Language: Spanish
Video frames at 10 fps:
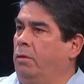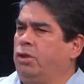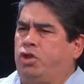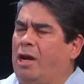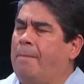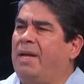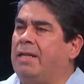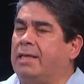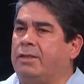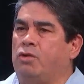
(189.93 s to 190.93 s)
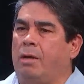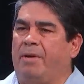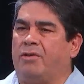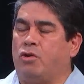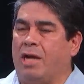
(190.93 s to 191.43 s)
Solamente si una
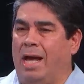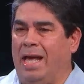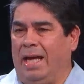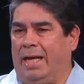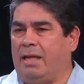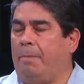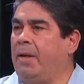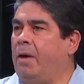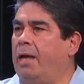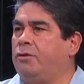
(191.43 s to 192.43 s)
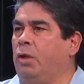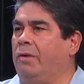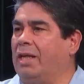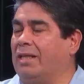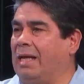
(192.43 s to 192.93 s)
persona está privada de su
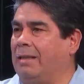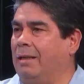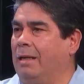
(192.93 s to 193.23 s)
libertad